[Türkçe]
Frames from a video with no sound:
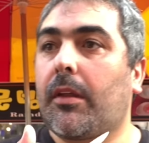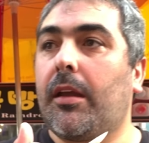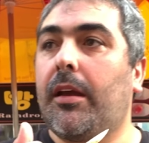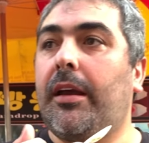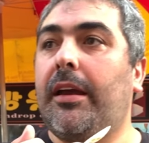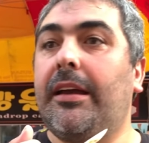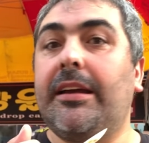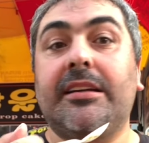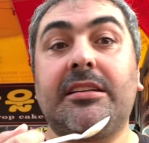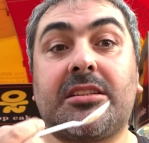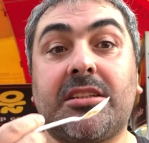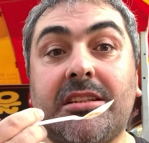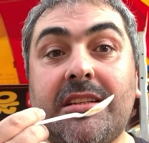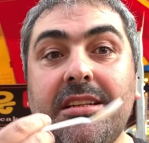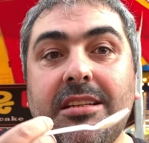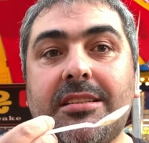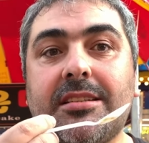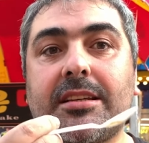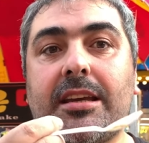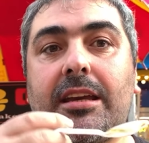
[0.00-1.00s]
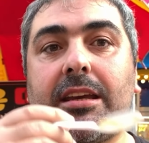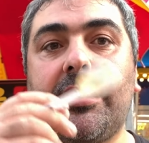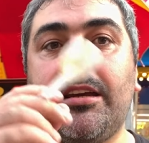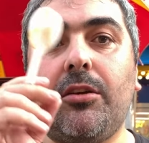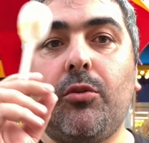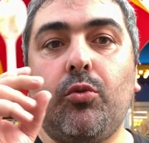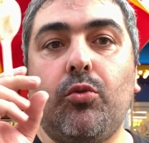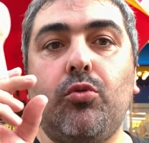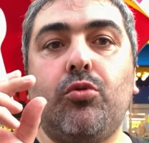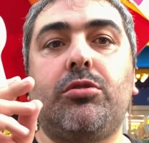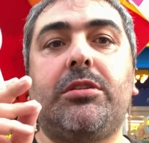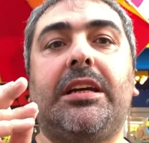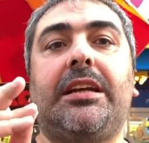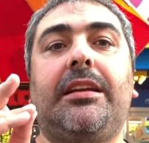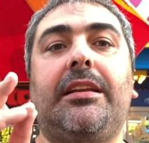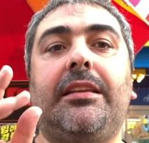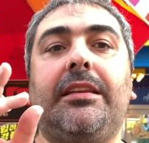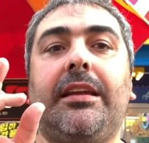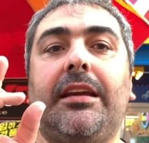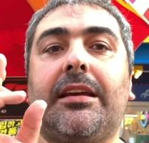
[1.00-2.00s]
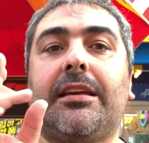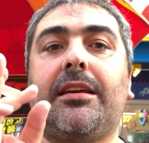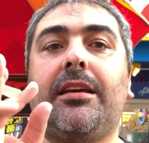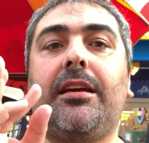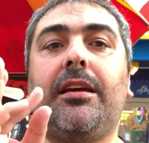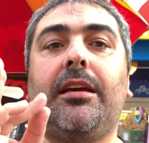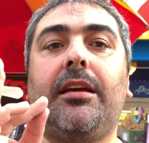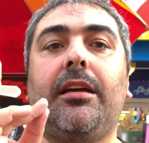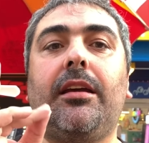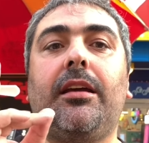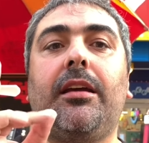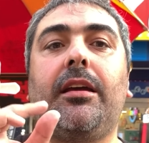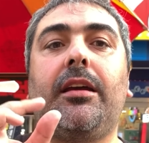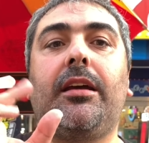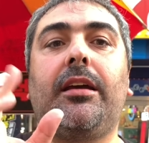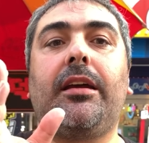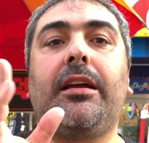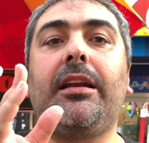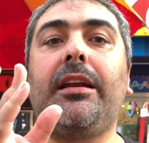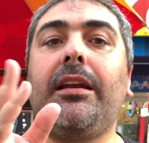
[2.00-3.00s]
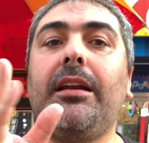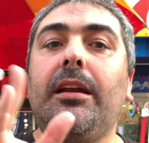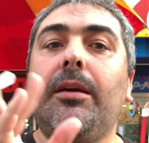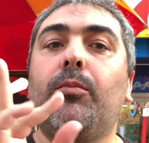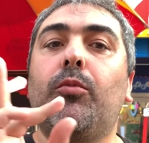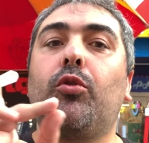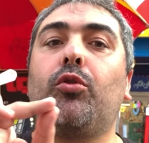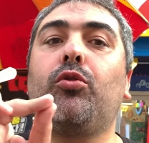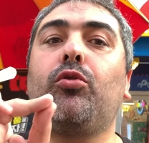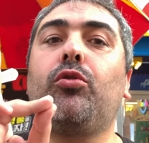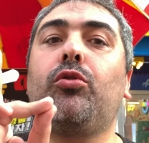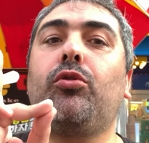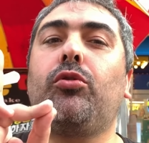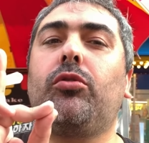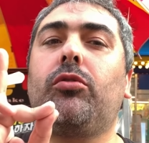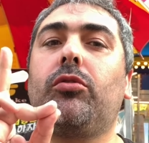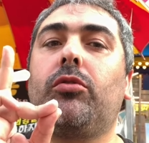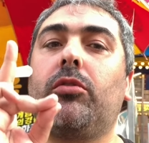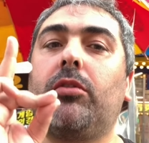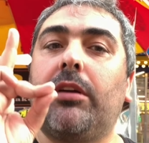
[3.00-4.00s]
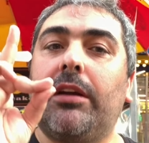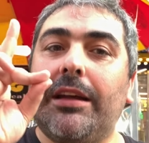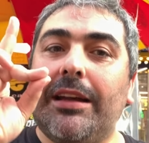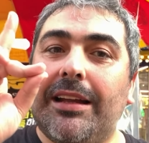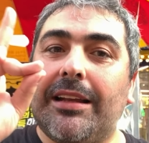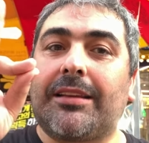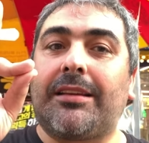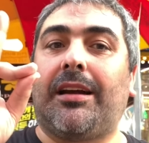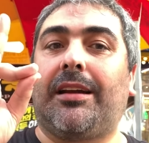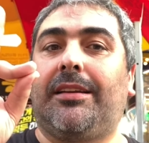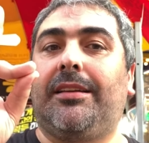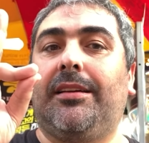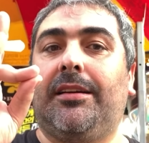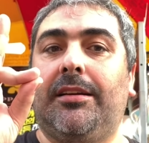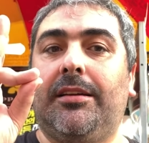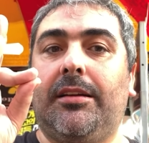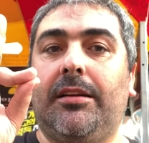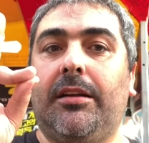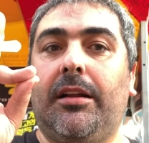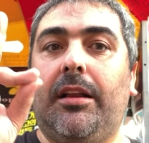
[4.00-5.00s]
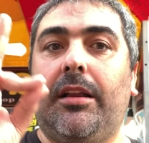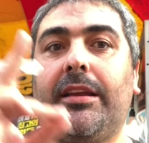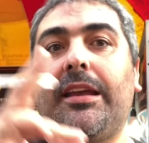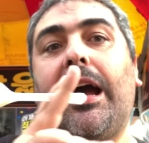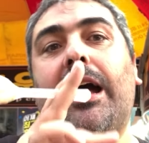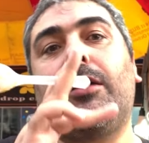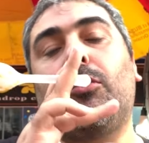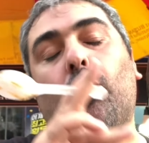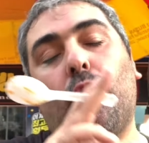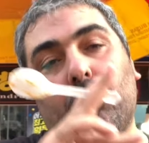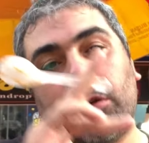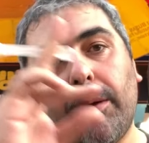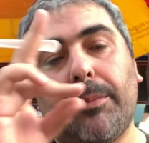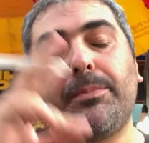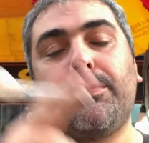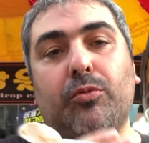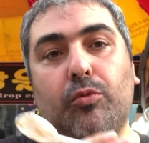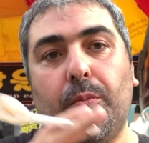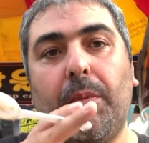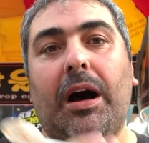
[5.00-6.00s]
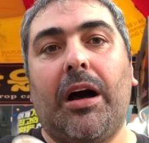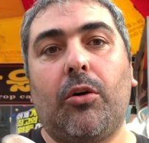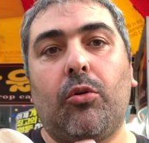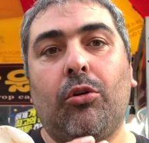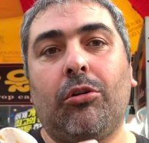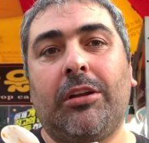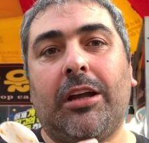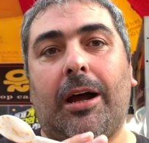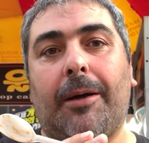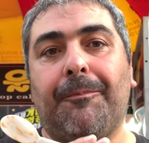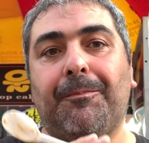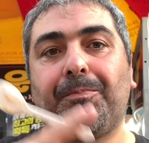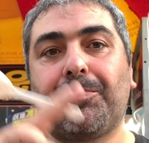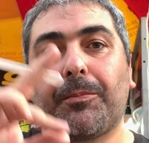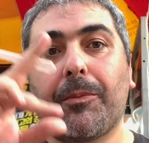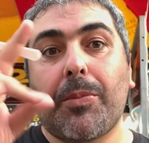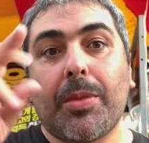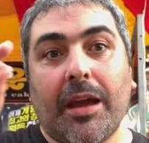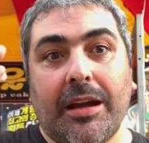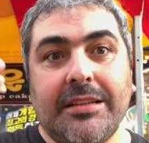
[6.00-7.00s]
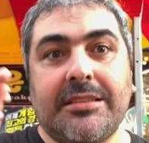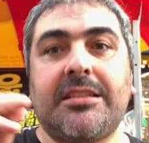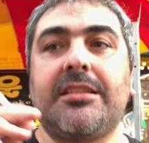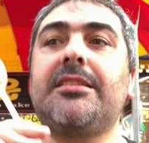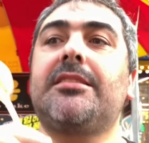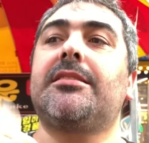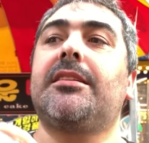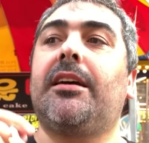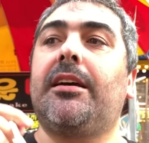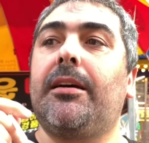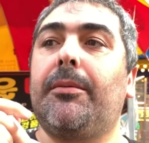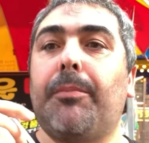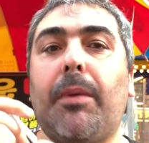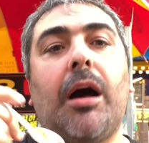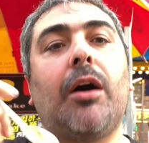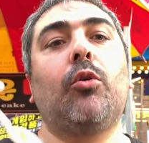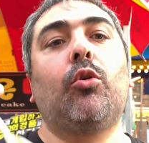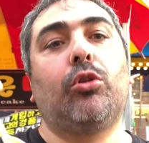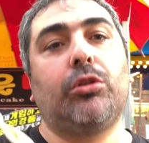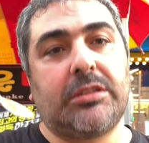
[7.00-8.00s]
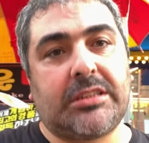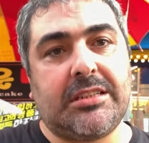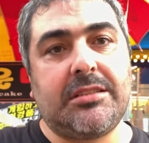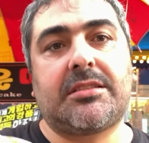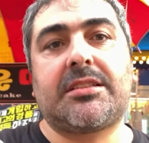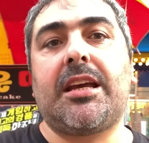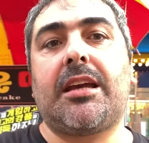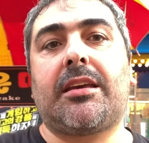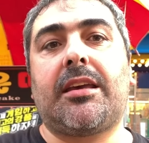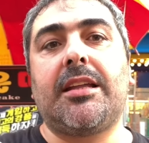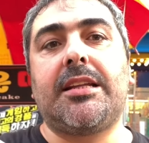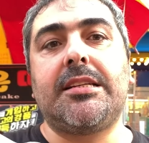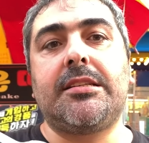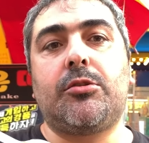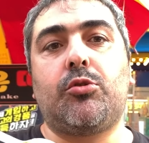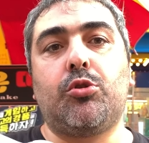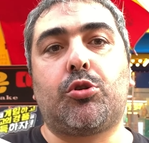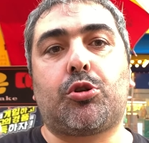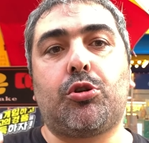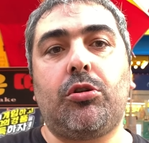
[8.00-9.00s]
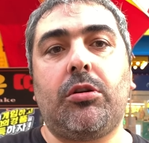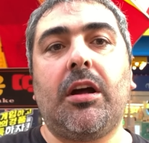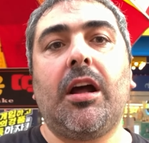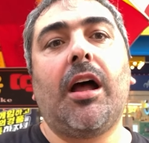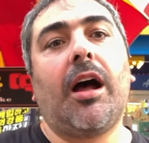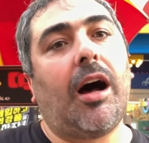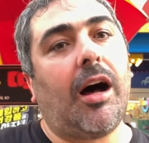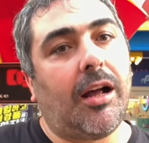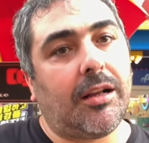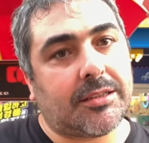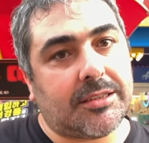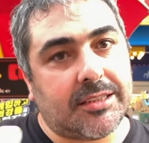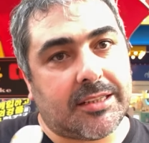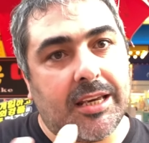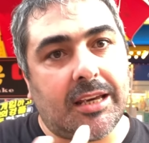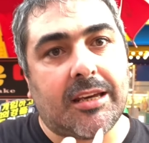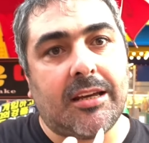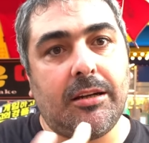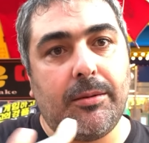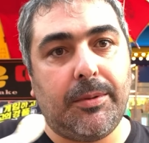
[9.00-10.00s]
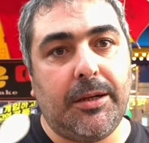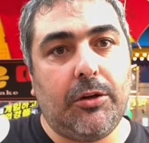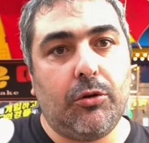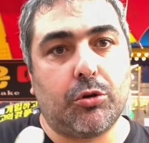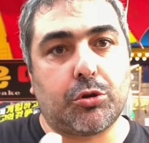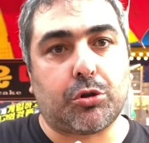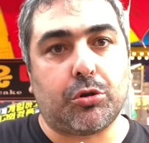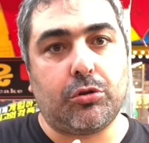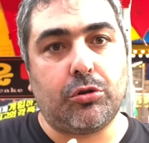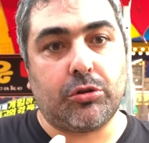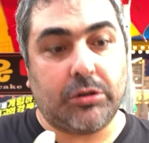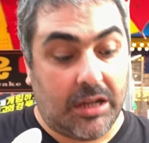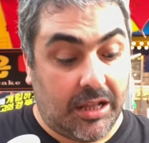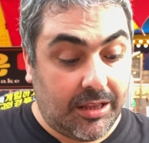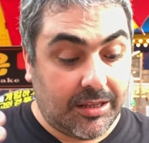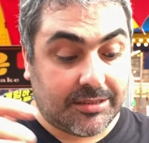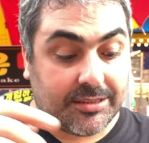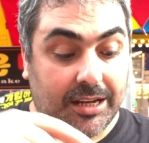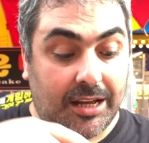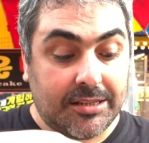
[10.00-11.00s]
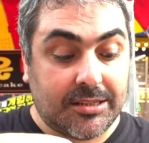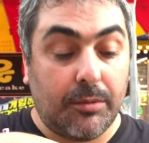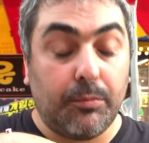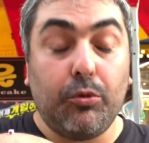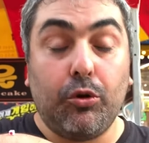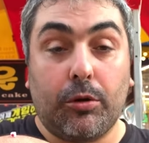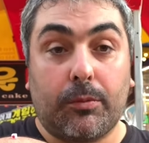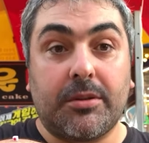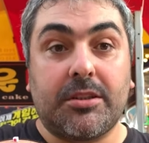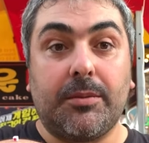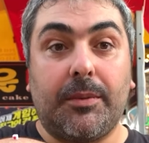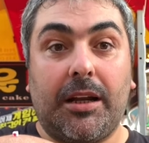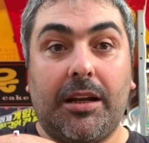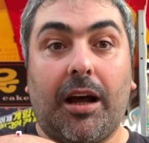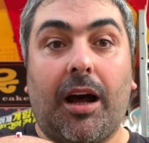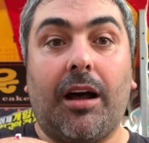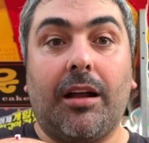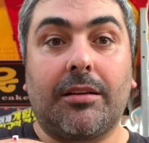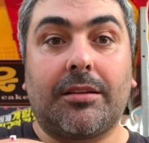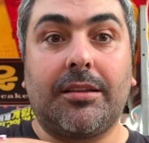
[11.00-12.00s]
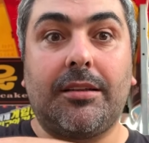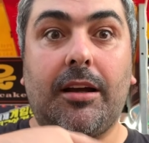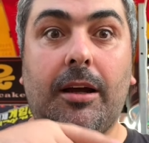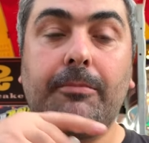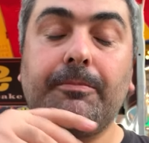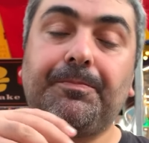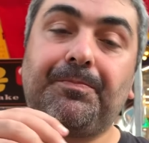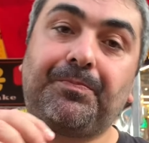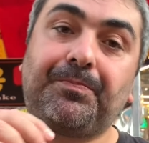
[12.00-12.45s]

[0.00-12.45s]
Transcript: E, cheesecake'in üzerindeki e, limonun tadı. Yani orada bu mango da çiz, e, mangolu cheesecake yediğinizi düşün. Altı kekini biliyorsunuz. Zaten büyük ihtimal altı da